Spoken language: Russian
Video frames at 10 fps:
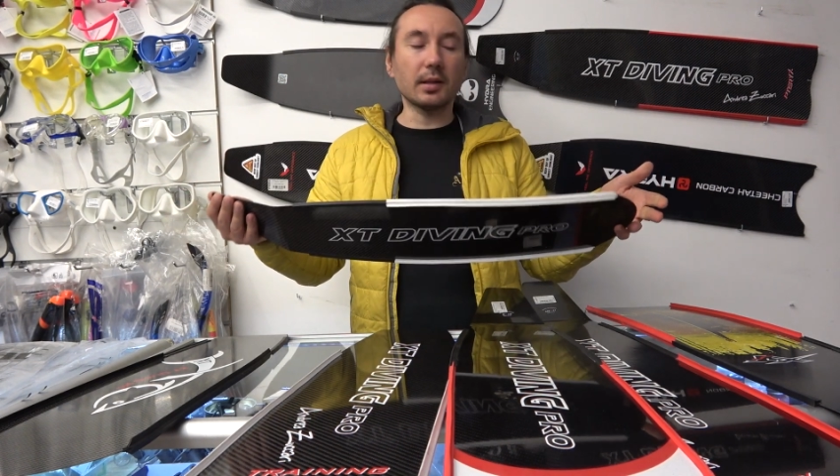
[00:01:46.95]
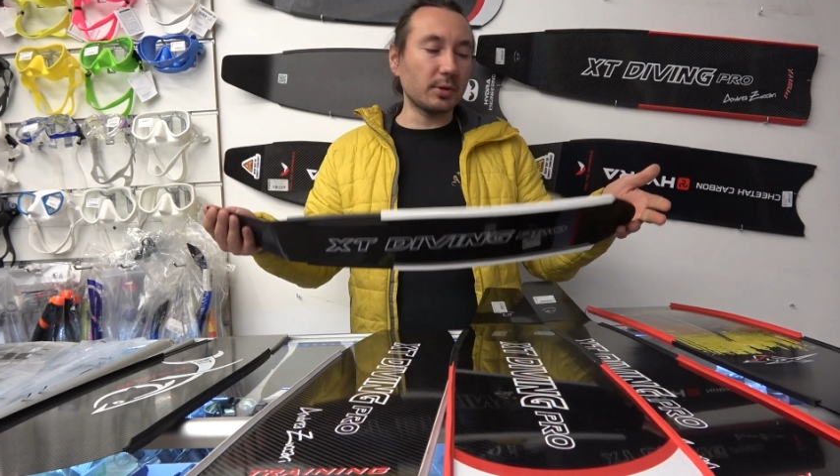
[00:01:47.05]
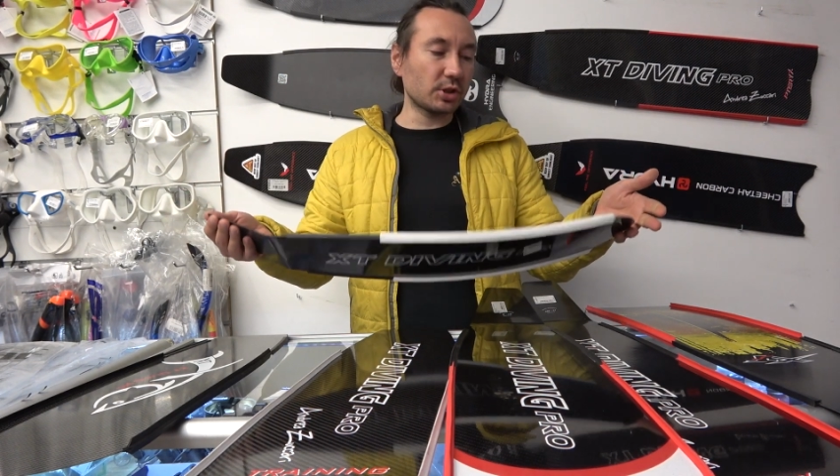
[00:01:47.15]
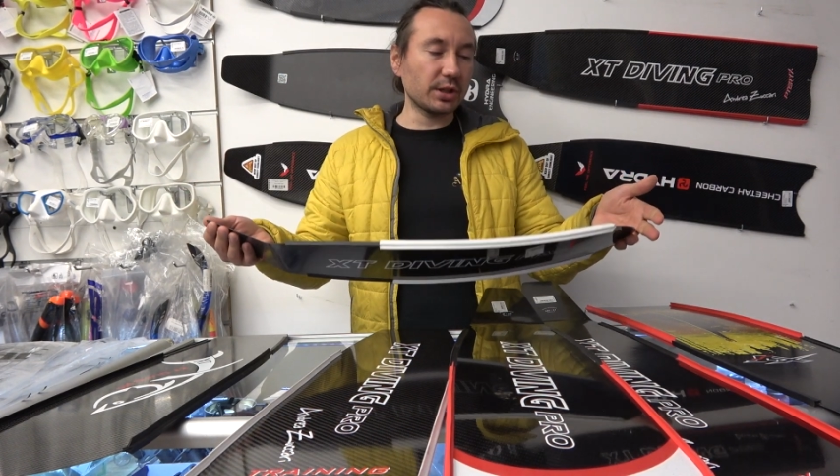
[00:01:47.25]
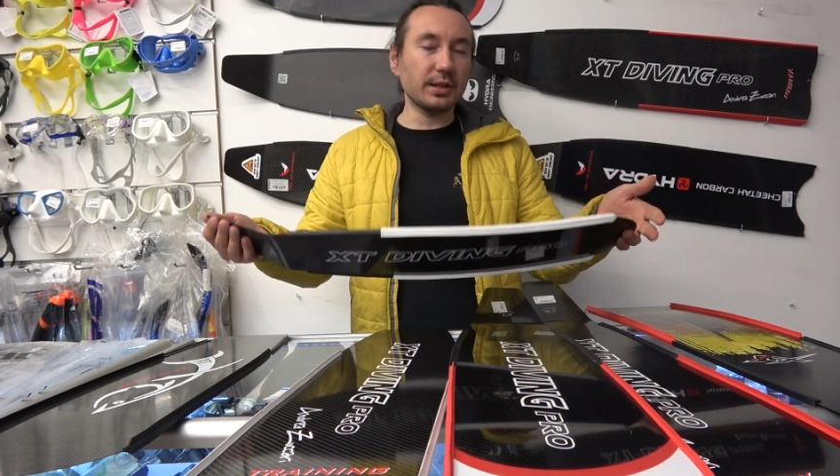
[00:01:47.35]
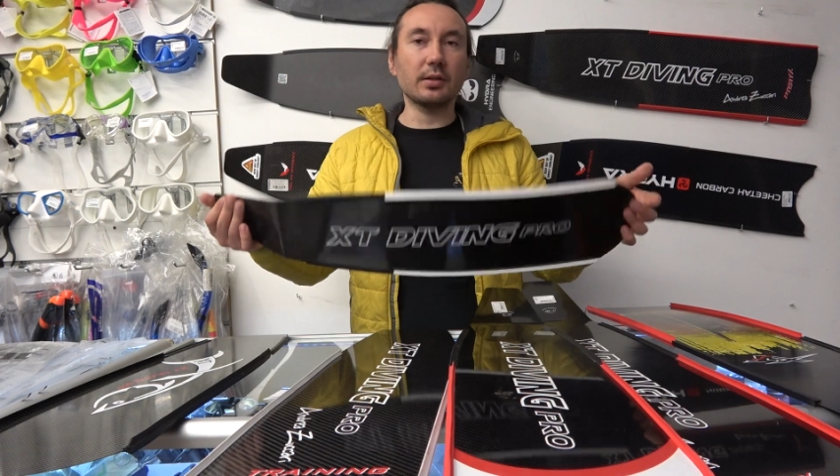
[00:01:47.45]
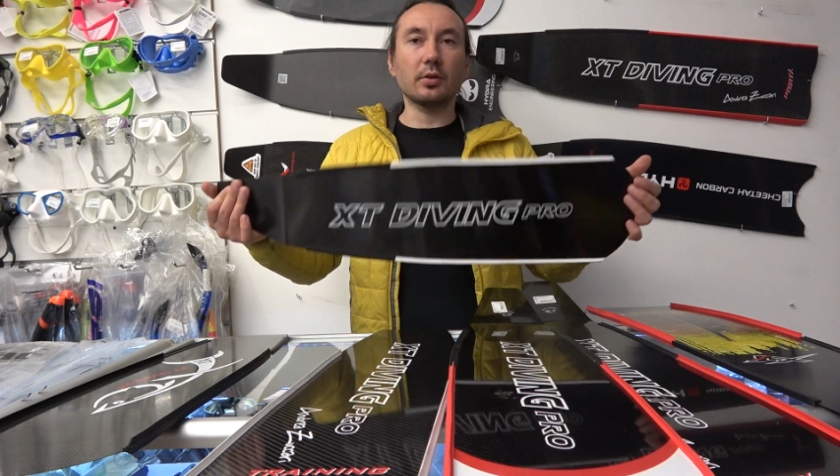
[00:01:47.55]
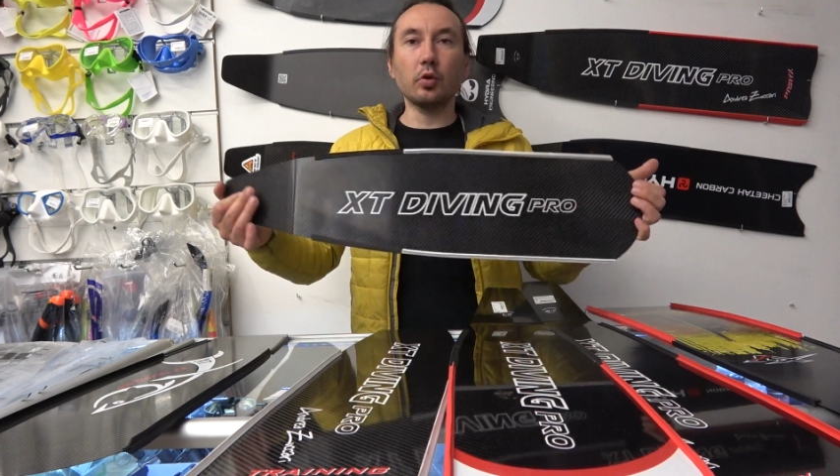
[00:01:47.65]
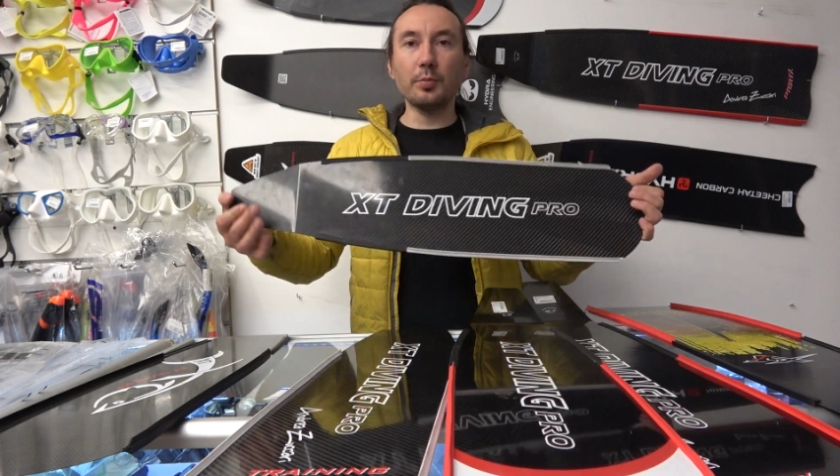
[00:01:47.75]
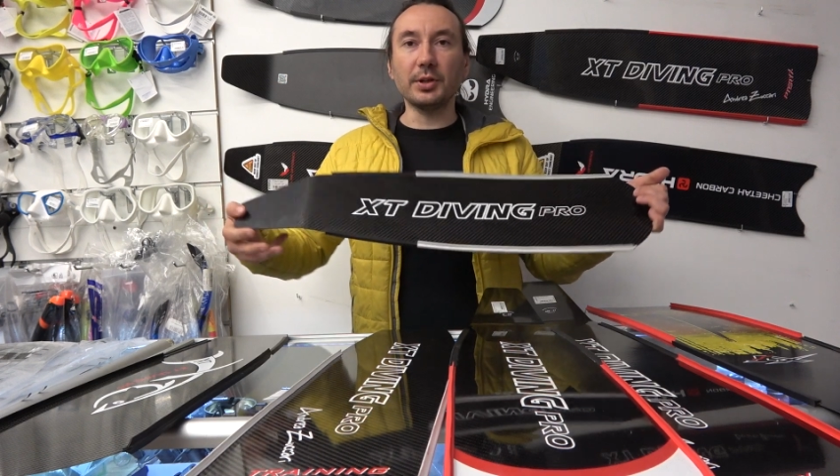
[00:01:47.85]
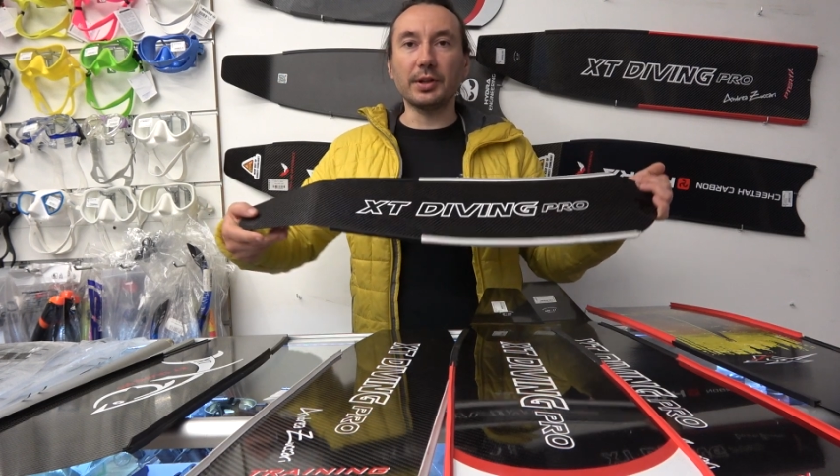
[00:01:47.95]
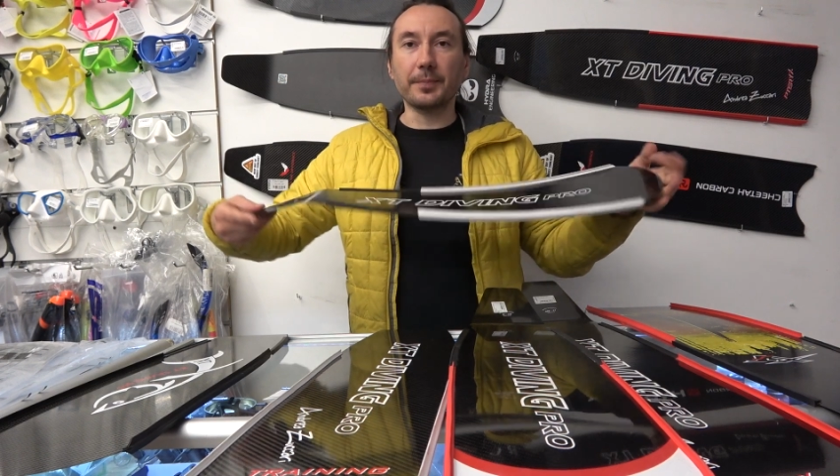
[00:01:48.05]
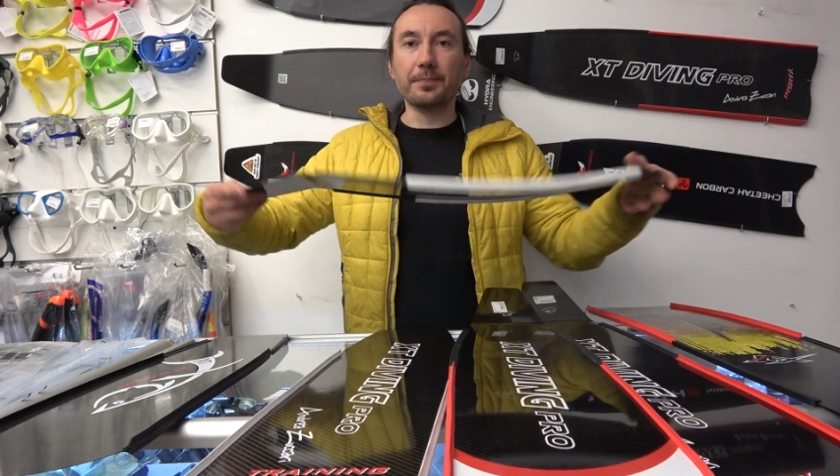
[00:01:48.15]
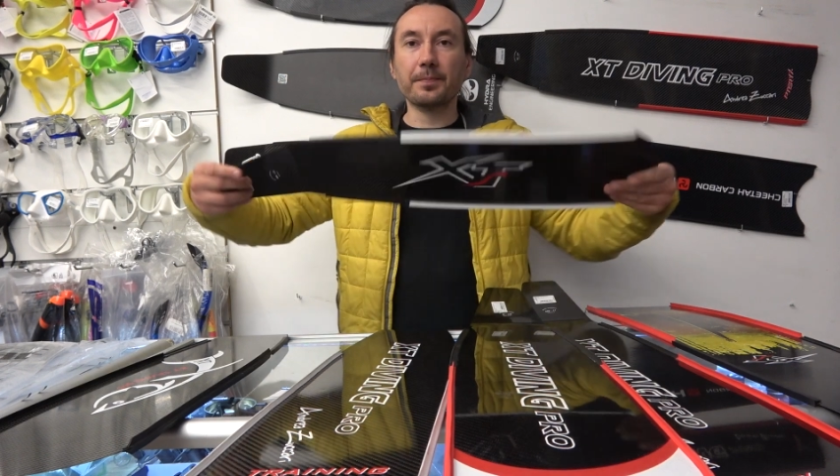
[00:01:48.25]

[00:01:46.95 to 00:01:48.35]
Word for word: на большие глубины.